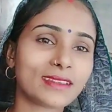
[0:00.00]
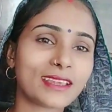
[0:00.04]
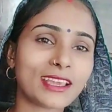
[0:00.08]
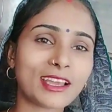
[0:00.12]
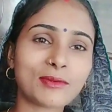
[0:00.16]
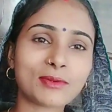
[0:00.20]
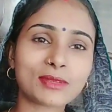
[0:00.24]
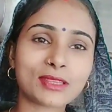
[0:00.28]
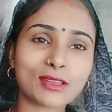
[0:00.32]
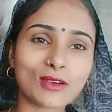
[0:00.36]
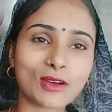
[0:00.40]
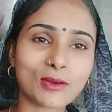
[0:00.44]

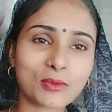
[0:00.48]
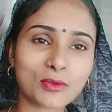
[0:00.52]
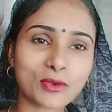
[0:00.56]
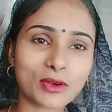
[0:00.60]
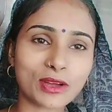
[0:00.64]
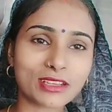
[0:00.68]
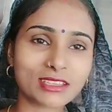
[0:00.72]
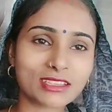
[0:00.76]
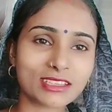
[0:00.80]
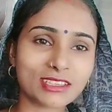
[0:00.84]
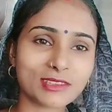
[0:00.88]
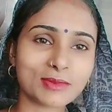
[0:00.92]
क्या बताऊँ
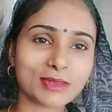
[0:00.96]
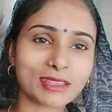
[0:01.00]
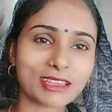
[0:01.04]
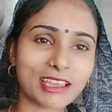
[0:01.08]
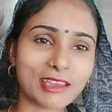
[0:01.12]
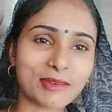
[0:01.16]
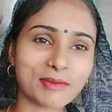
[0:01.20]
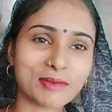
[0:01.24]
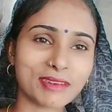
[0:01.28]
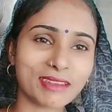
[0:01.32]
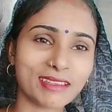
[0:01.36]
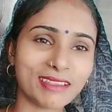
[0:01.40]
आपको हर चीज़
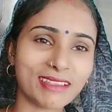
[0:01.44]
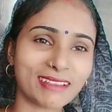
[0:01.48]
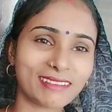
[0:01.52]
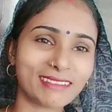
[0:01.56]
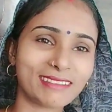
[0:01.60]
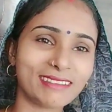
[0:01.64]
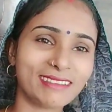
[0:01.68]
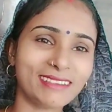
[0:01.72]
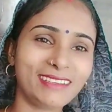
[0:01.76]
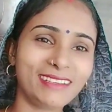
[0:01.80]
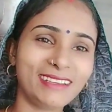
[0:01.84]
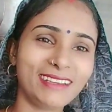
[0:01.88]
बताई भी नहीं
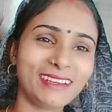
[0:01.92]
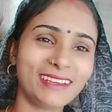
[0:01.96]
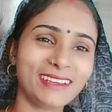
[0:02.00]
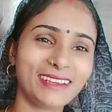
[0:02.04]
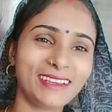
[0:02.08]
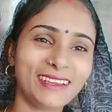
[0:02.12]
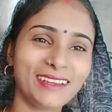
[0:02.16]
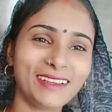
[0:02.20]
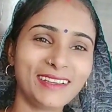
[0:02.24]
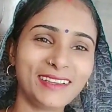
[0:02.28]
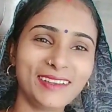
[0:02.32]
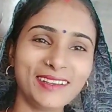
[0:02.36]
जाती ठीक
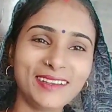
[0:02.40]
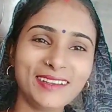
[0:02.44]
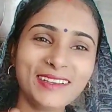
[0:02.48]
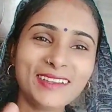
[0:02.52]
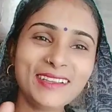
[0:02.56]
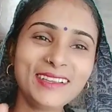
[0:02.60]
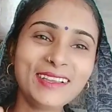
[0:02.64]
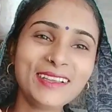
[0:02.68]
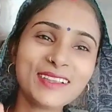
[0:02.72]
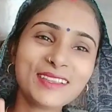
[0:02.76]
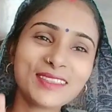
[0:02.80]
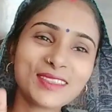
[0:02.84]
है
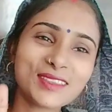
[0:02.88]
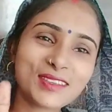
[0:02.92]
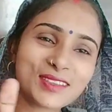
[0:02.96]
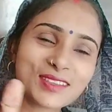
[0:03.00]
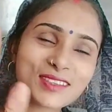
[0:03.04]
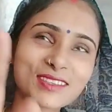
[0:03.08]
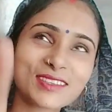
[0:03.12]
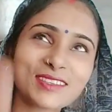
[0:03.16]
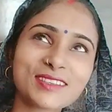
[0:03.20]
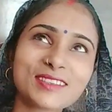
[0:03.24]
अगर